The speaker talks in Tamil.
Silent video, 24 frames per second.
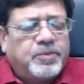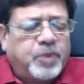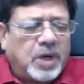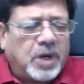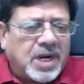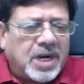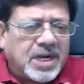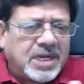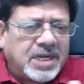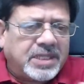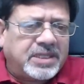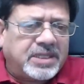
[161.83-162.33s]

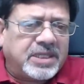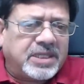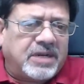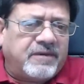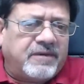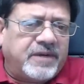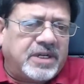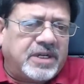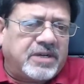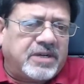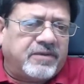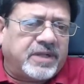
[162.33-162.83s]

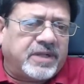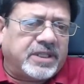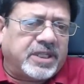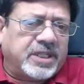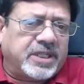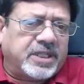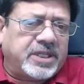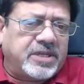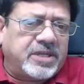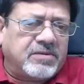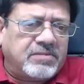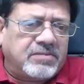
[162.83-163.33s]
புழக்கத்தில் விட்டு
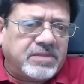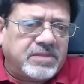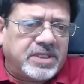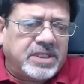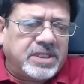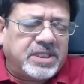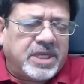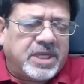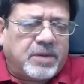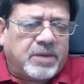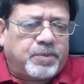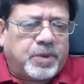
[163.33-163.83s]
வந்ததையும்
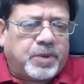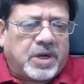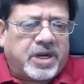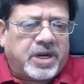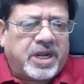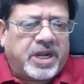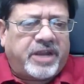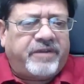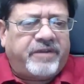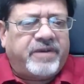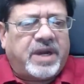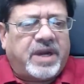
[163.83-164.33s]
இந்திய
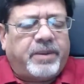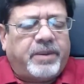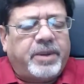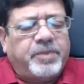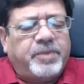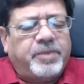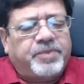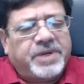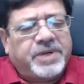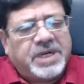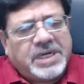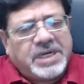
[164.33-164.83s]
புலனாய்வு
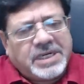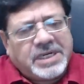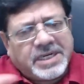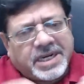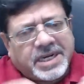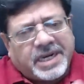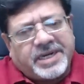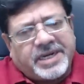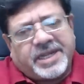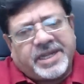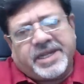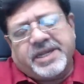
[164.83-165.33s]
அமைப்புகள்
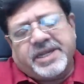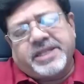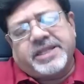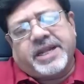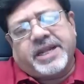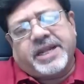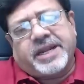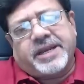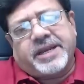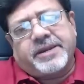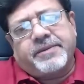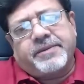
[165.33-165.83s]
கண்டறிந்தன